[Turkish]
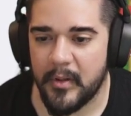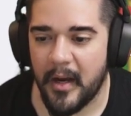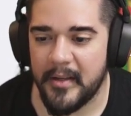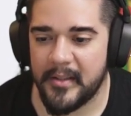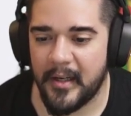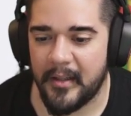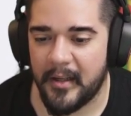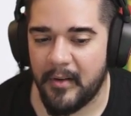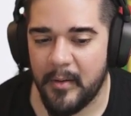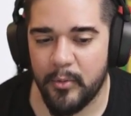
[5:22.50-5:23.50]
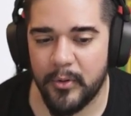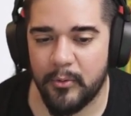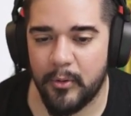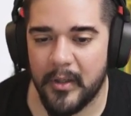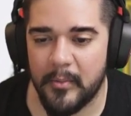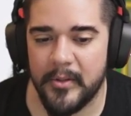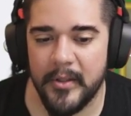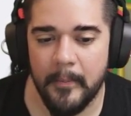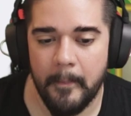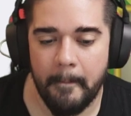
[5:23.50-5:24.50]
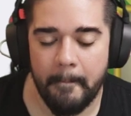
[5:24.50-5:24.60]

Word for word: Daha iyi silahlar var mı burada kullanabileceğim?